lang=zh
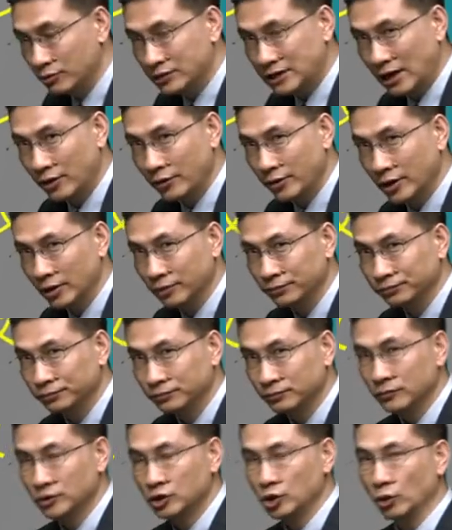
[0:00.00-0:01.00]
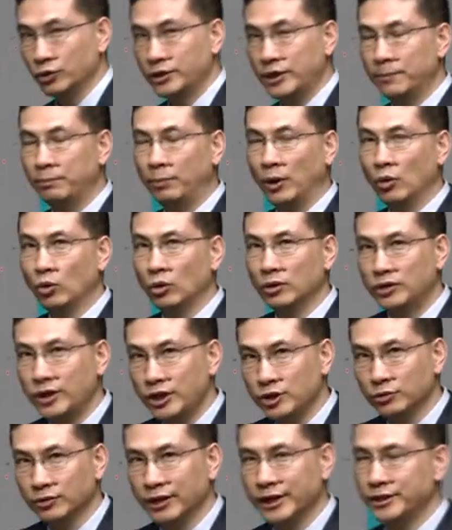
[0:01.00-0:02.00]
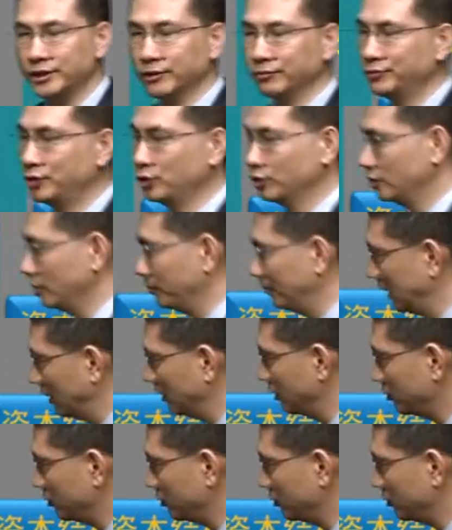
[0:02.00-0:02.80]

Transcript: 务战略，首先包括第一种类型，就是什么？